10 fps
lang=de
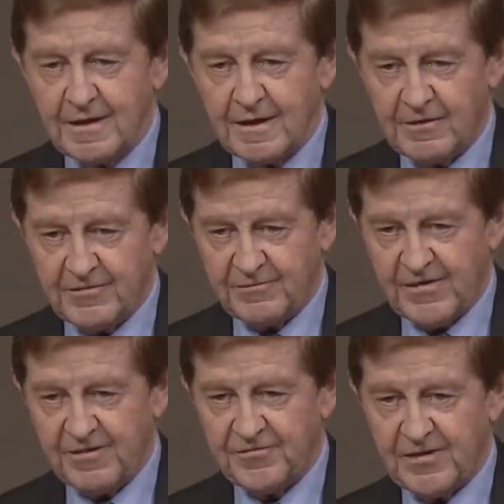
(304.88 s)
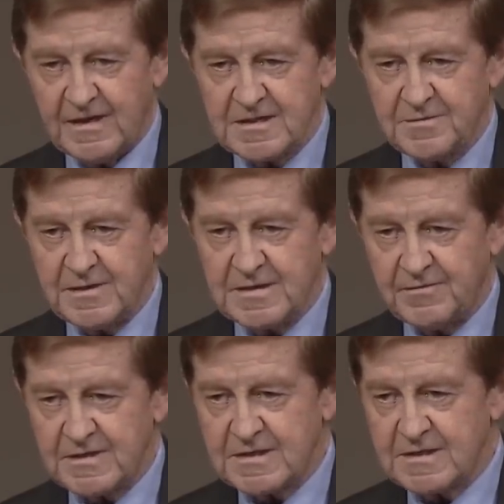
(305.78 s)
Herr Alfred Pfeiffer ist, wie Sie
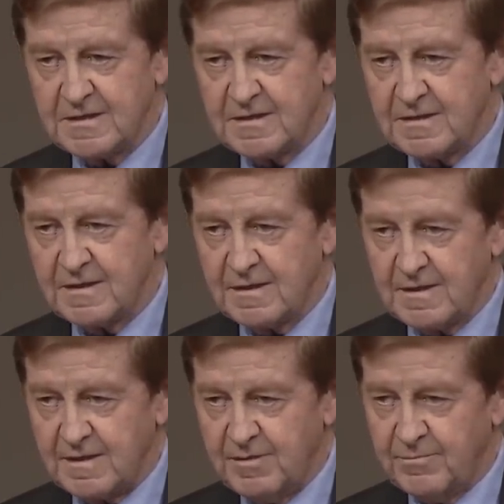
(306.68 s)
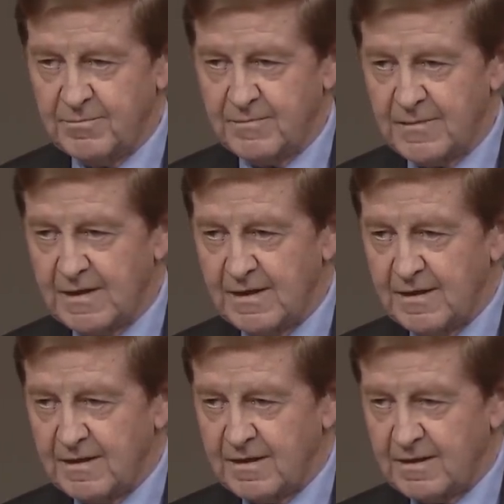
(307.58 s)
wissen, im,
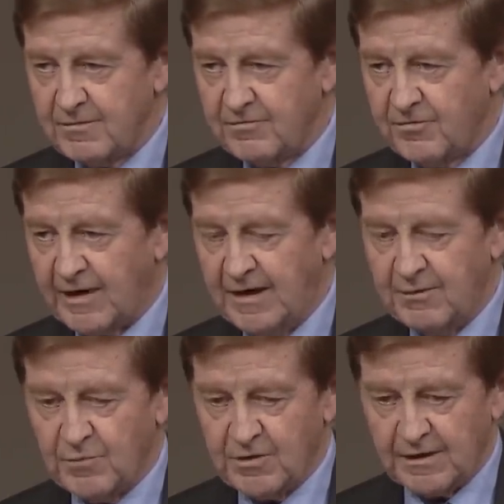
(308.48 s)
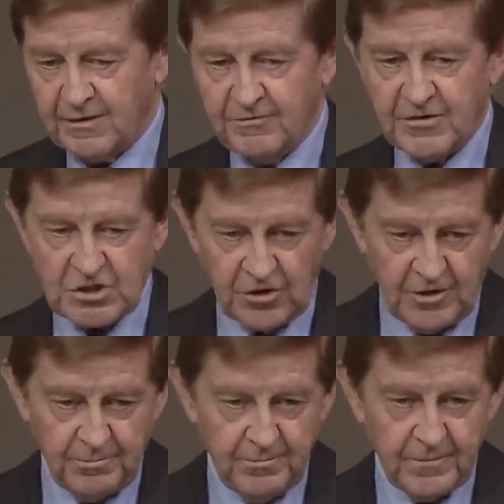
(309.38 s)
vor einigen Monaten
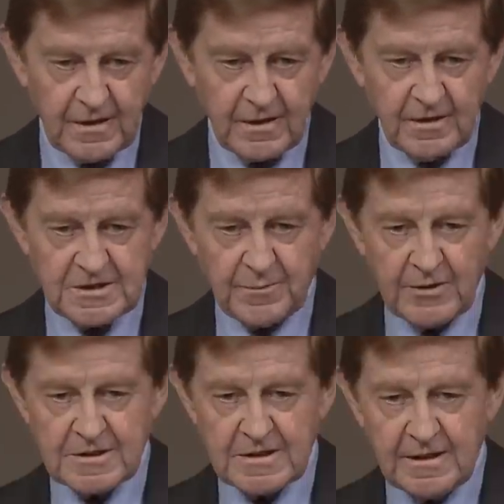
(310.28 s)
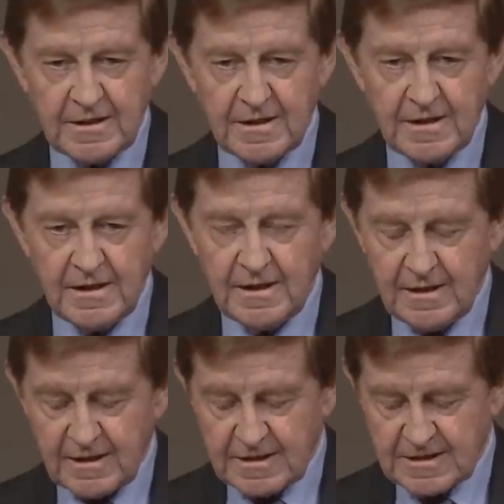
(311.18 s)
verstorben, ganz plötzlich.
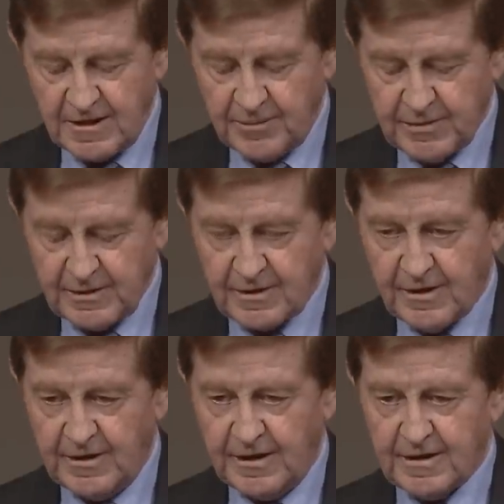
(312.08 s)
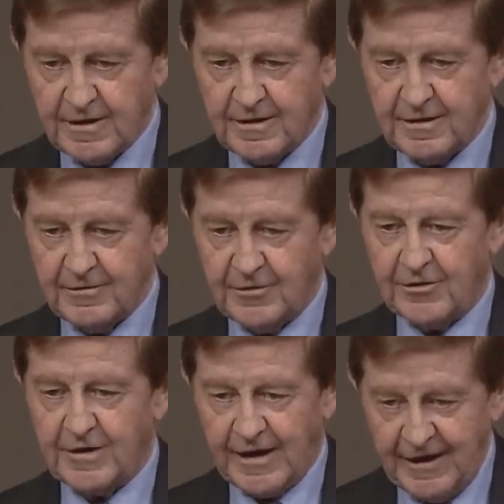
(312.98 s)
Deshalb kann ich nur
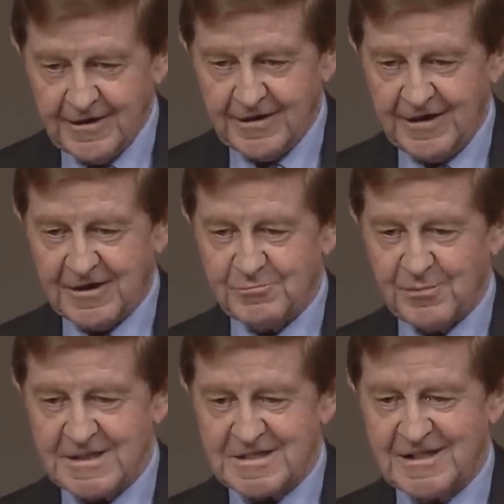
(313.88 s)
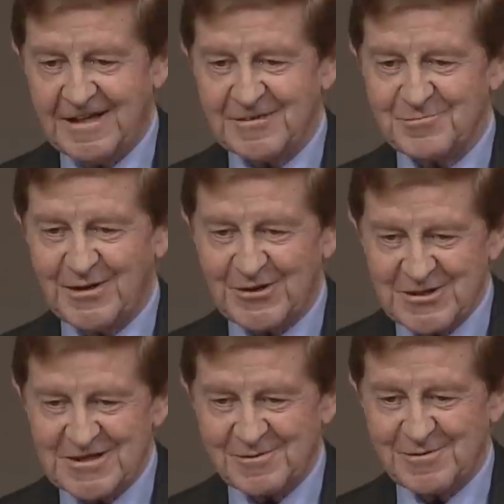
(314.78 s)
noch einen Ehrenpräsidenten
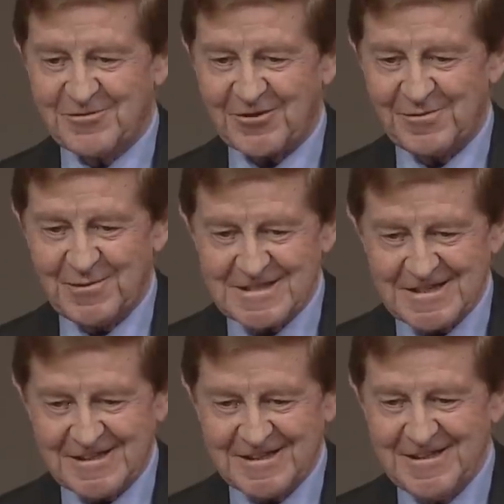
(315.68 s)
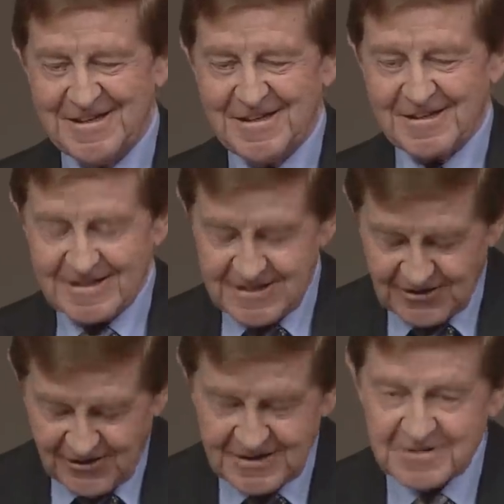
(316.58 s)
begrüßen, aber ich freue mich sehr, dass er
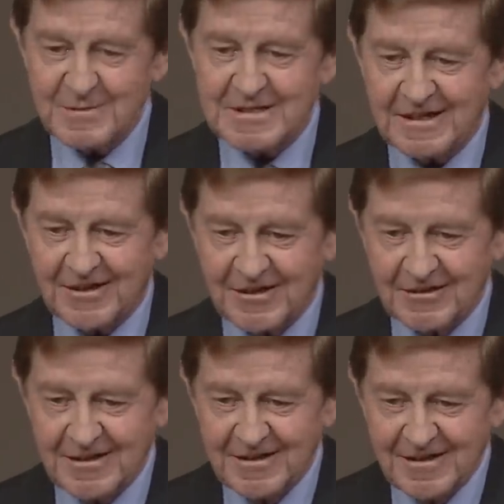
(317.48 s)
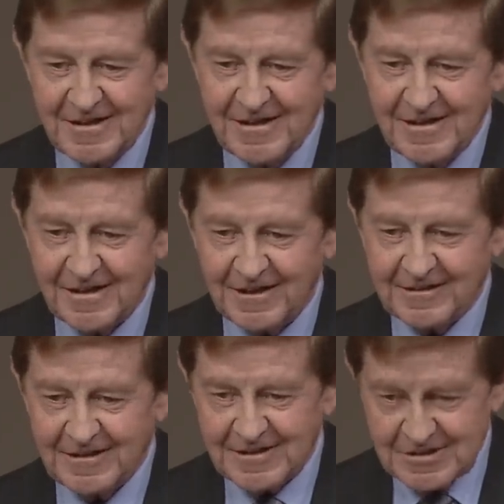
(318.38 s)
da ist mit seiner Gattin, Herr
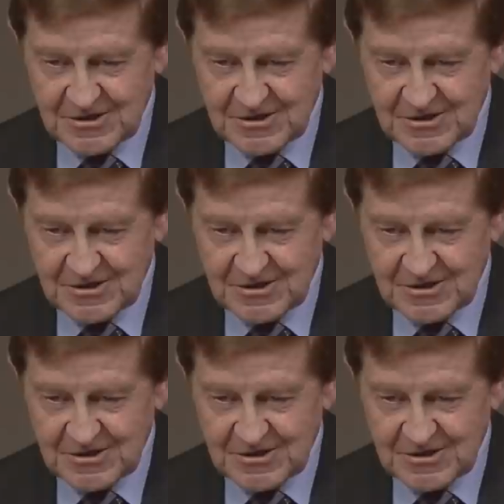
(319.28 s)
Dieter